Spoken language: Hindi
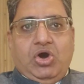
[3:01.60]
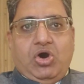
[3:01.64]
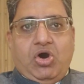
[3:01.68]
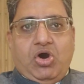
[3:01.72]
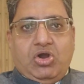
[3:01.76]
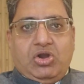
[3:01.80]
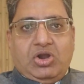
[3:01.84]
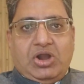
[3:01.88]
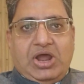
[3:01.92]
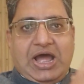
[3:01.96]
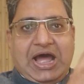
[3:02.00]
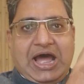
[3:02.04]

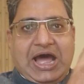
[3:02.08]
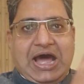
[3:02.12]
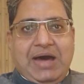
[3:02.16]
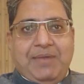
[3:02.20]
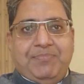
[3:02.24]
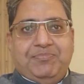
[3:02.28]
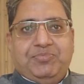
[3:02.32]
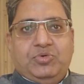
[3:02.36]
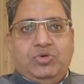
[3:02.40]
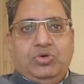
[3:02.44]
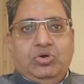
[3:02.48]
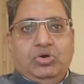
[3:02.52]
और
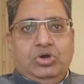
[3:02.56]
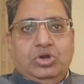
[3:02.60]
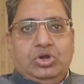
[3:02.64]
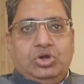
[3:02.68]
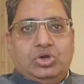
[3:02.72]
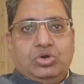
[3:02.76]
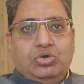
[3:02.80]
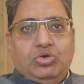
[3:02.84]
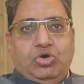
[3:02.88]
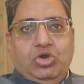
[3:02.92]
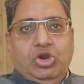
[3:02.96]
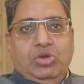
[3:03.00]
आपको
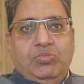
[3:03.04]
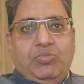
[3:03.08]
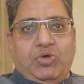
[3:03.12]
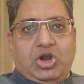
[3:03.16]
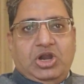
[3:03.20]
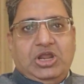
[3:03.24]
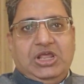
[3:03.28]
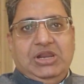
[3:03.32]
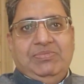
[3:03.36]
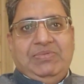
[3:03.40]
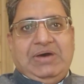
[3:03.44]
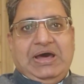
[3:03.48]
रोल
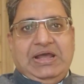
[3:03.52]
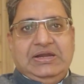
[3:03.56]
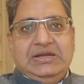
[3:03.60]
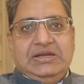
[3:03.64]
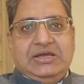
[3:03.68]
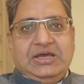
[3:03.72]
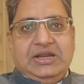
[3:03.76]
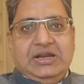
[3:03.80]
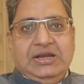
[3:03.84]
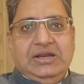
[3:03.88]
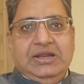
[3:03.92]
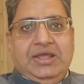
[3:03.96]
मॉडल
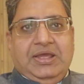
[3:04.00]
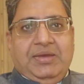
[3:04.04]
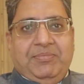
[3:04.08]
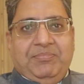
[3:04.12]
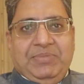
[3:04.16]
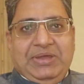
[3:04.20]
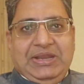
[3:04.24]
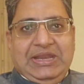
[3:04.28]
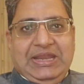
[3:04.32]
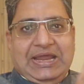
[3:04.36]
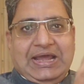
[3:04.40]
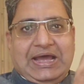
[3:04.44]
मानकर
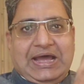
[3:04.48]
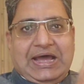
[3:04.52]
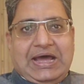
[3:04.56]
मैंने